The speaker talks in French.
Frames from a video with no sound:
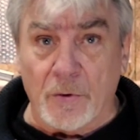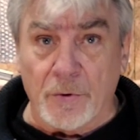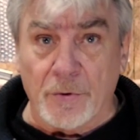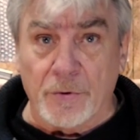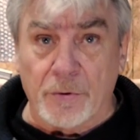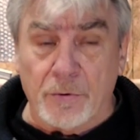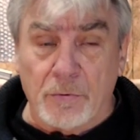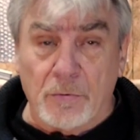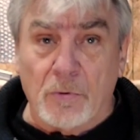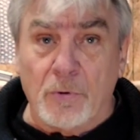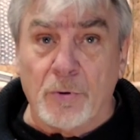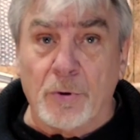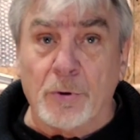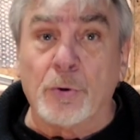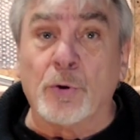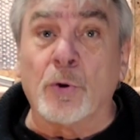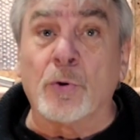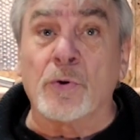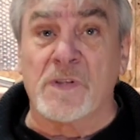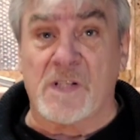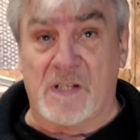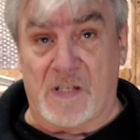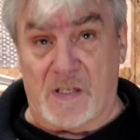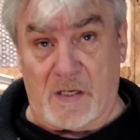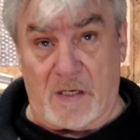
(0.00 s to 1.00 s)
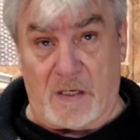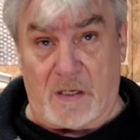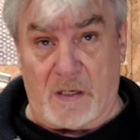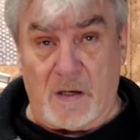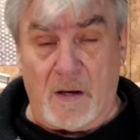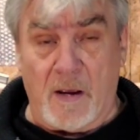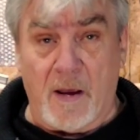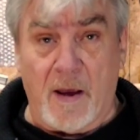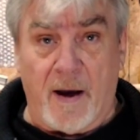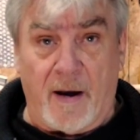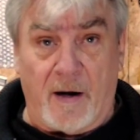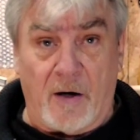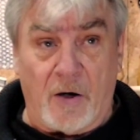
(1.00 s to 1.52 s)
le, dossier.
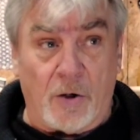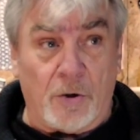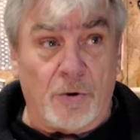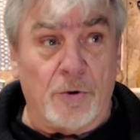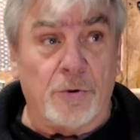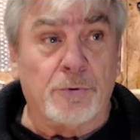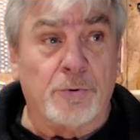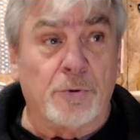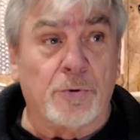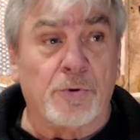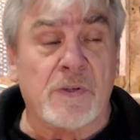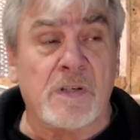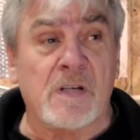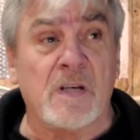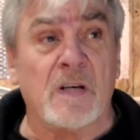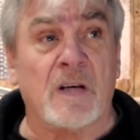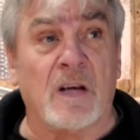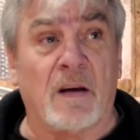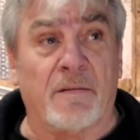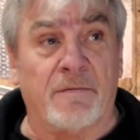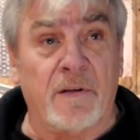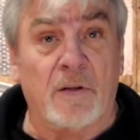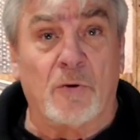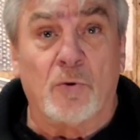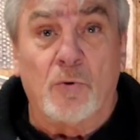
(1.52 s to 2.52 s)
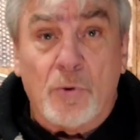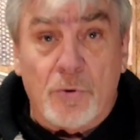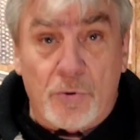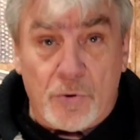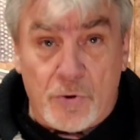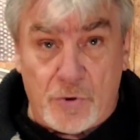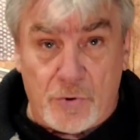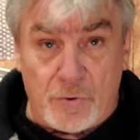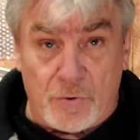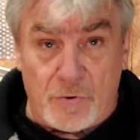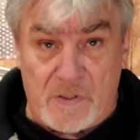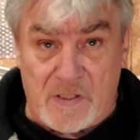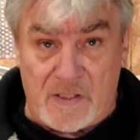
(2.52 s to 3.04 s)
Alors le dossier, il y avait deux
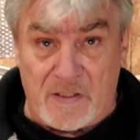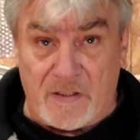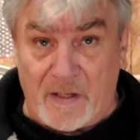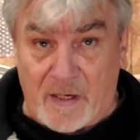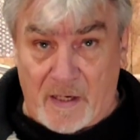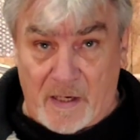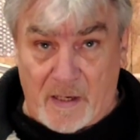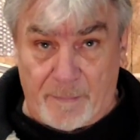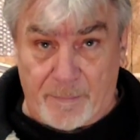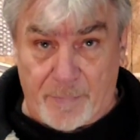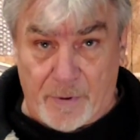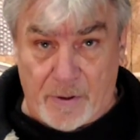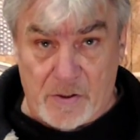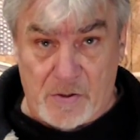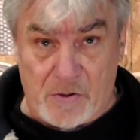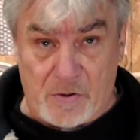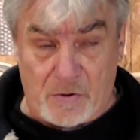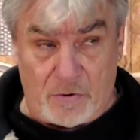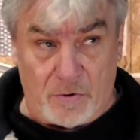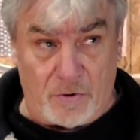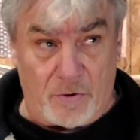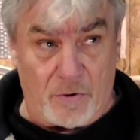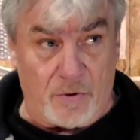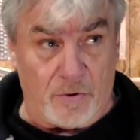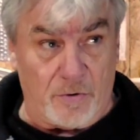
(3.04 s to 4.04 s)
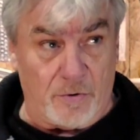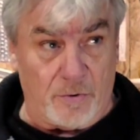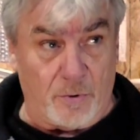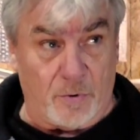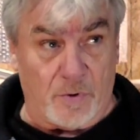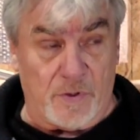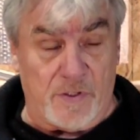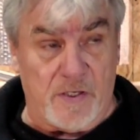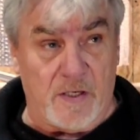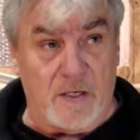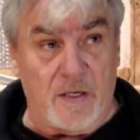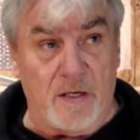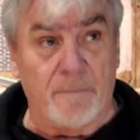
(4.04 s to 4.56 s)
choses qui n'allaient pas sur le
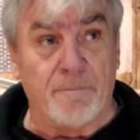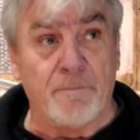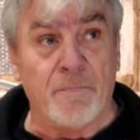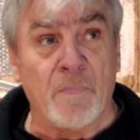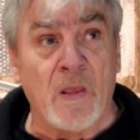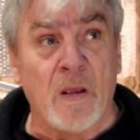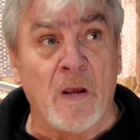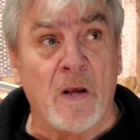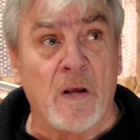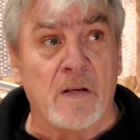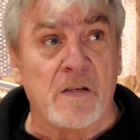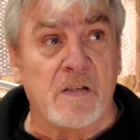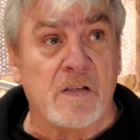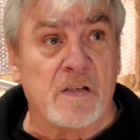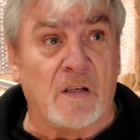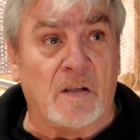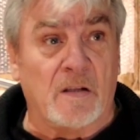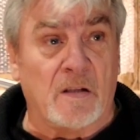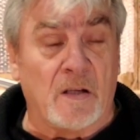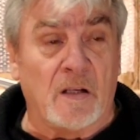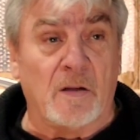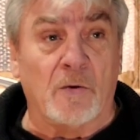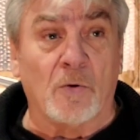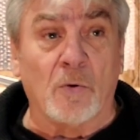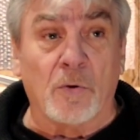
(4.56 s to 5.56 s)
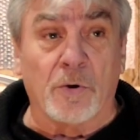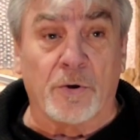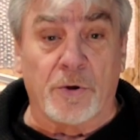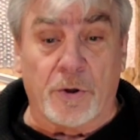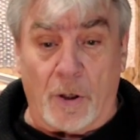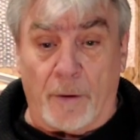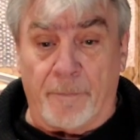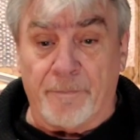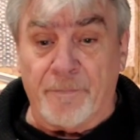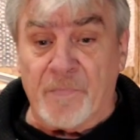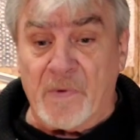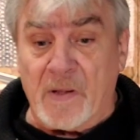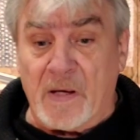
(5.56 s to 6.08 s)
dossier. C'était donc
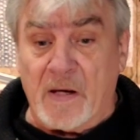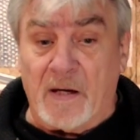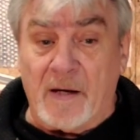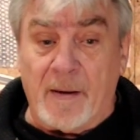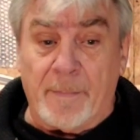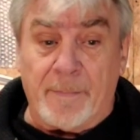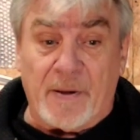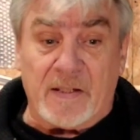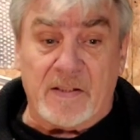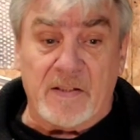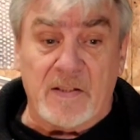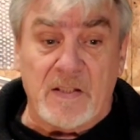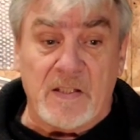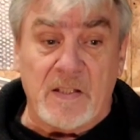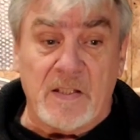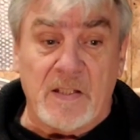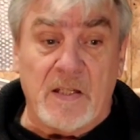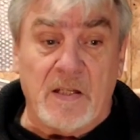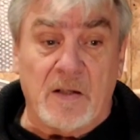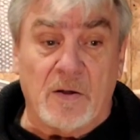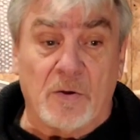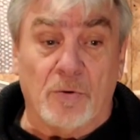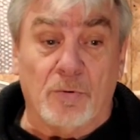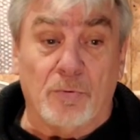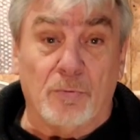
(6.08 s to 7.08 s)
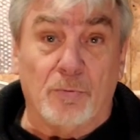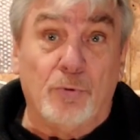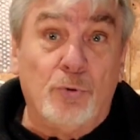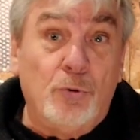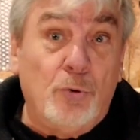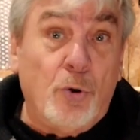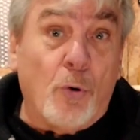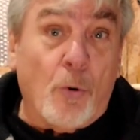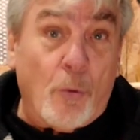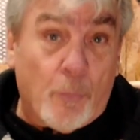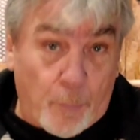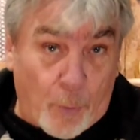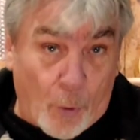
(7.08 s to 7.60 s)
la partie
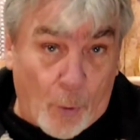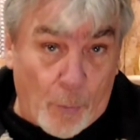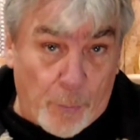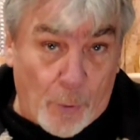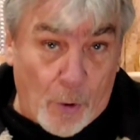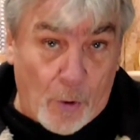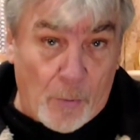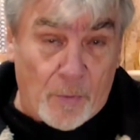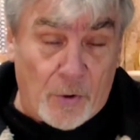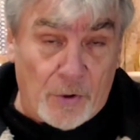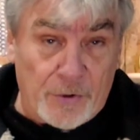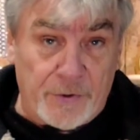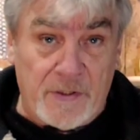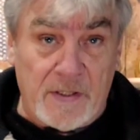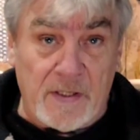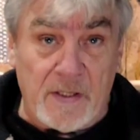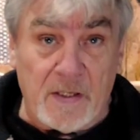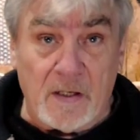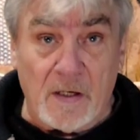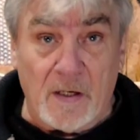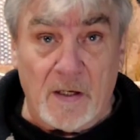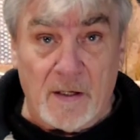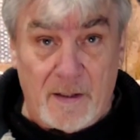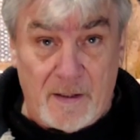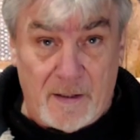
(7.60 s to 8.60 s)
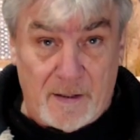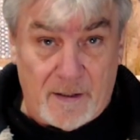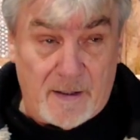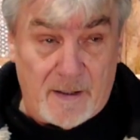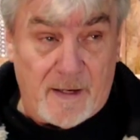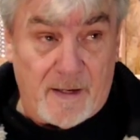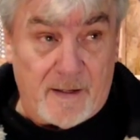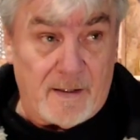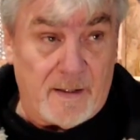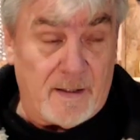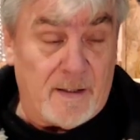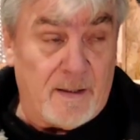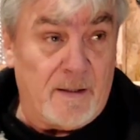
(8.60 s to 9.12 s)
dos proprement dit,
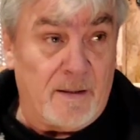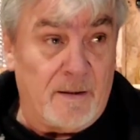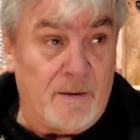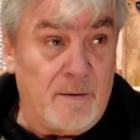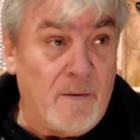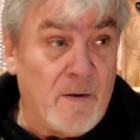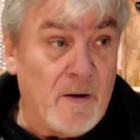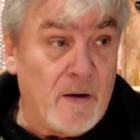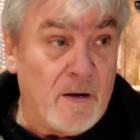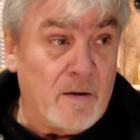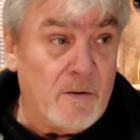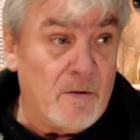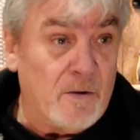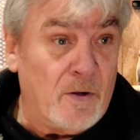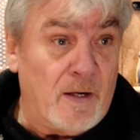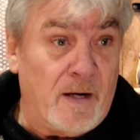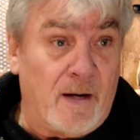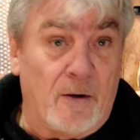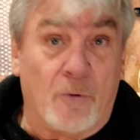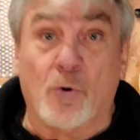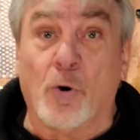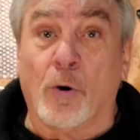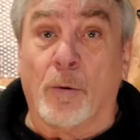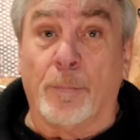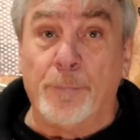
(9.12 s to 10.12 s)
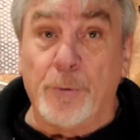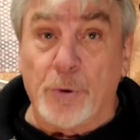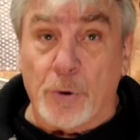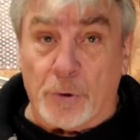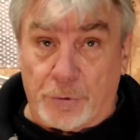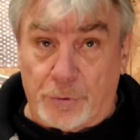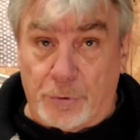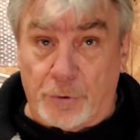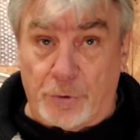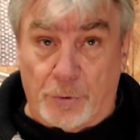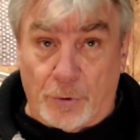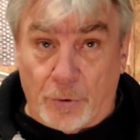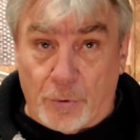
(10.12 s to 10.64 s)
la, la
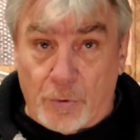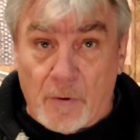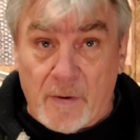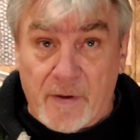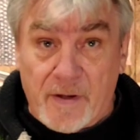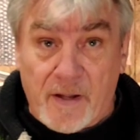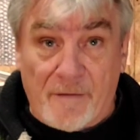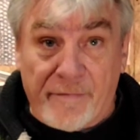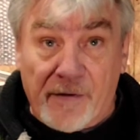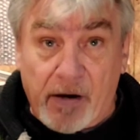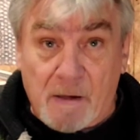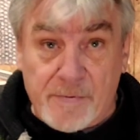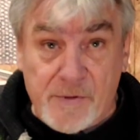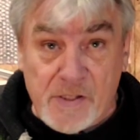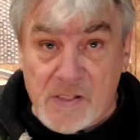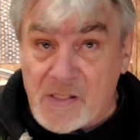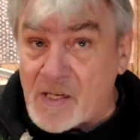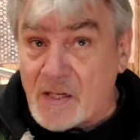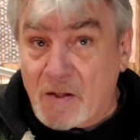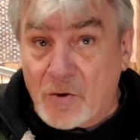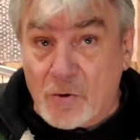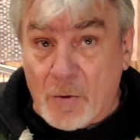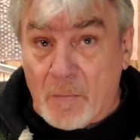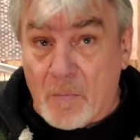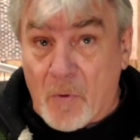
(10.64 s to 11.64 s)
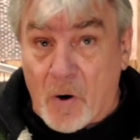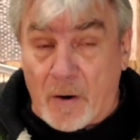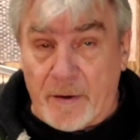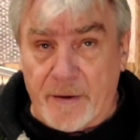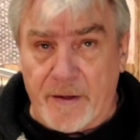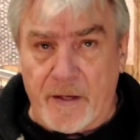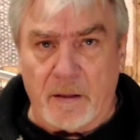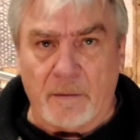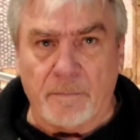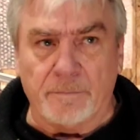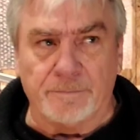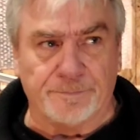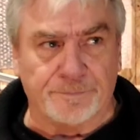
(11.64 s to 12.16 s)
courbure du dos. Il n'y avait strictement
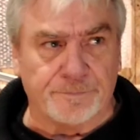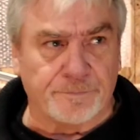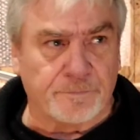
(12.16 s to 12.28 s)
rien.